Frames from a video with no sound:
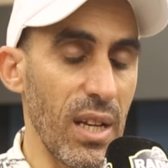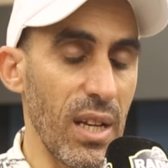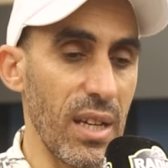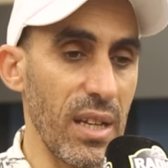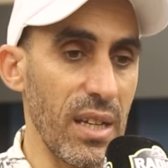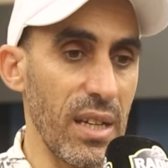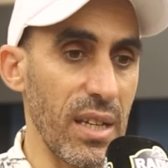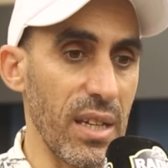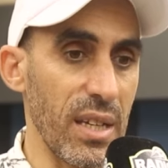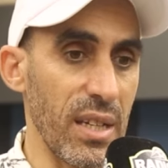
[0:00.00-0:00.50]

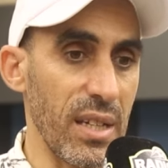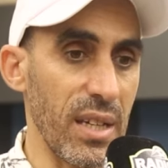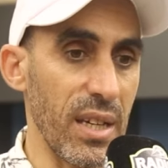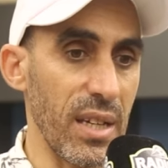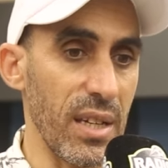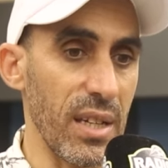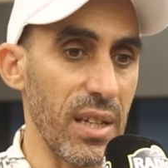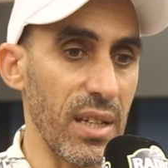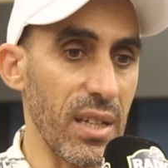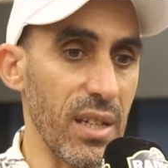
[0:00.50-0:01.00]
اللي
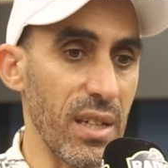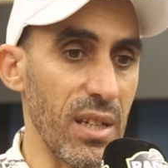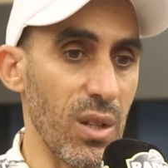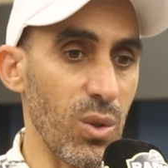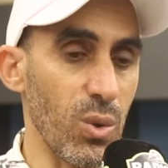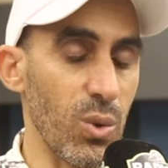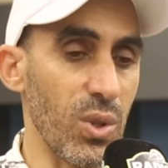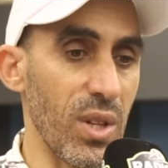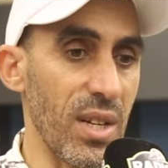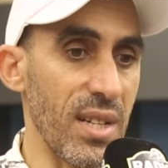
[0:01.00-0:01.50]
كي
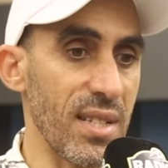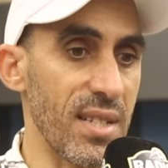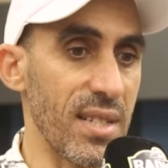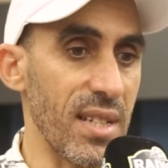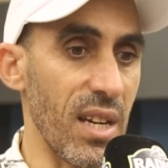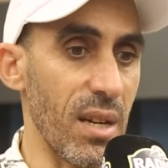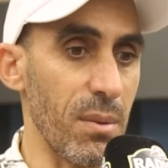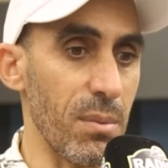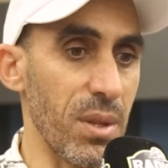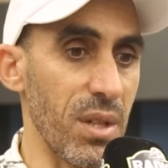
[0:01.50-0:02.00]
القدره
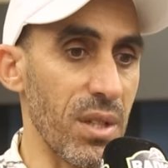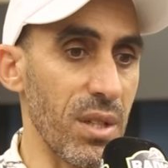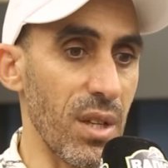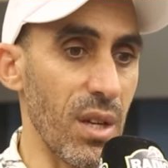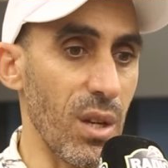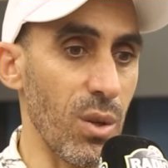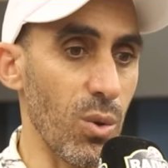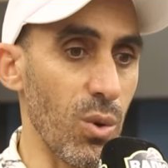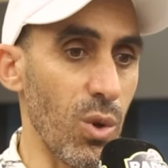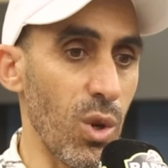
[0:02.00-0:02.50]
الاستيعابيه
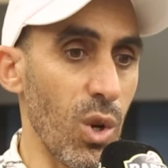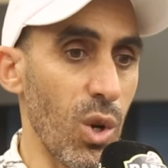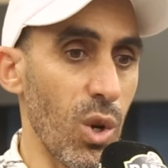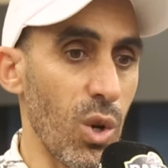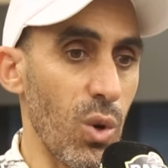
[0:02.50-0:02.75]
ديالو